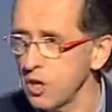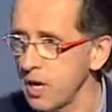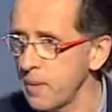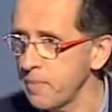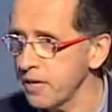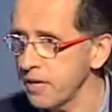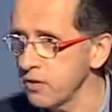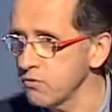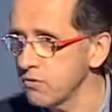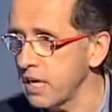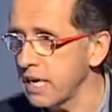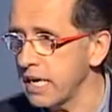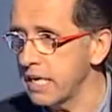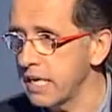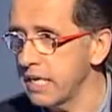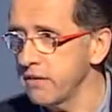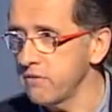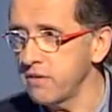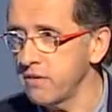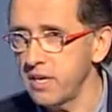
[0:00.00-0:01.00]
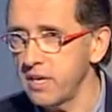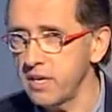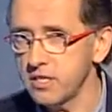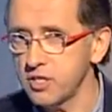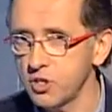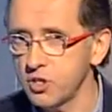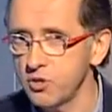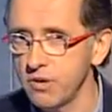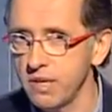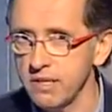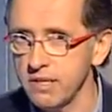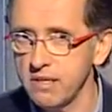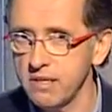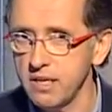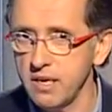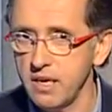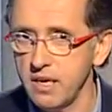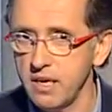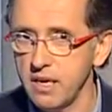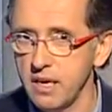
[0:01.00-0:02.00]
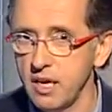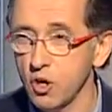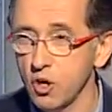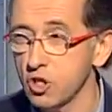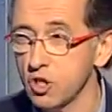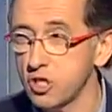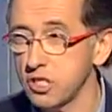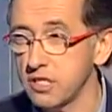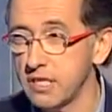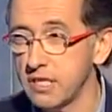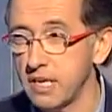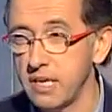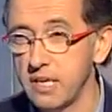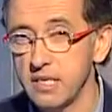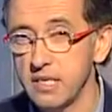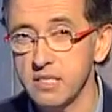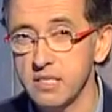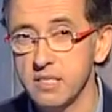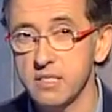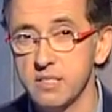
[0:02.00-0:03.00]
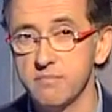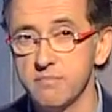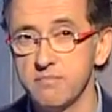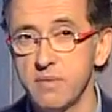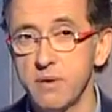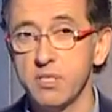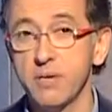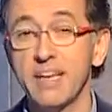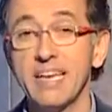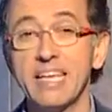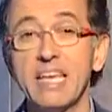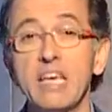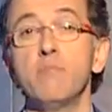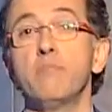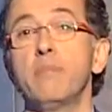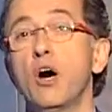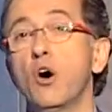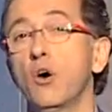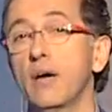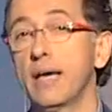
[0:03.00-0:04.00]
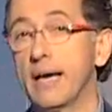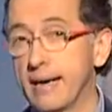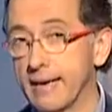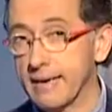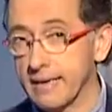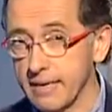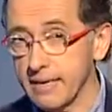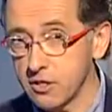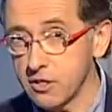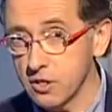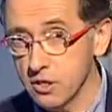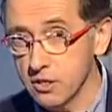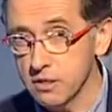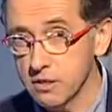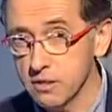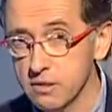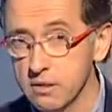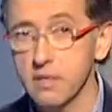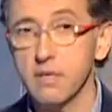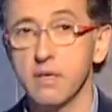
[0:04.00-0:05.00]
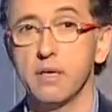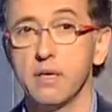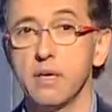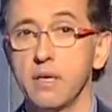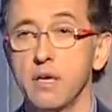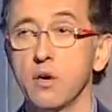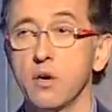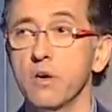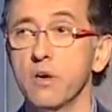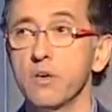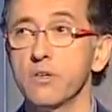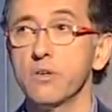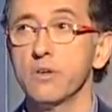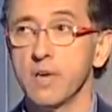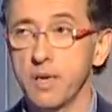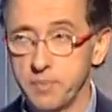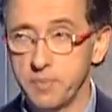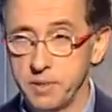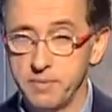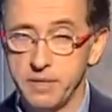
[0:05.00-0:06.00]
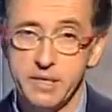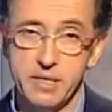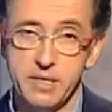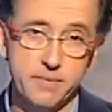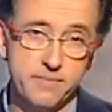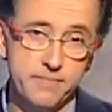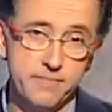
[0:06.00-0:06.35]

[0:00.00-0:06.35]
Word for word: la pregunta caliente. Suerte a los tres. Vamos a ver quién va hoy al reto. Y Juanjo, la primera.